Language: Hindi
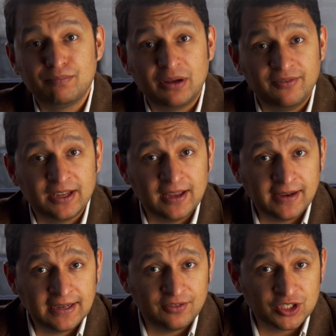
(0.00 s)
पर
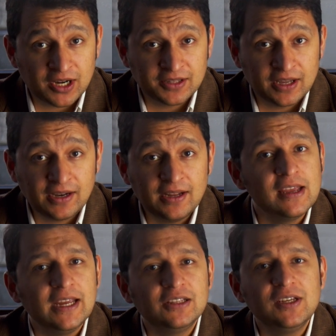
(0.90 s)
वैज्ञानिक विचारधारा
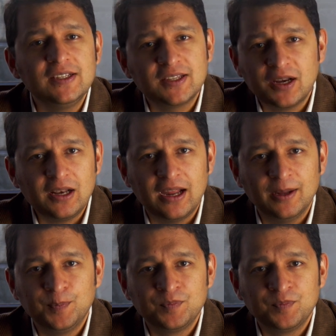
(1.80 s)
इतनी सरल है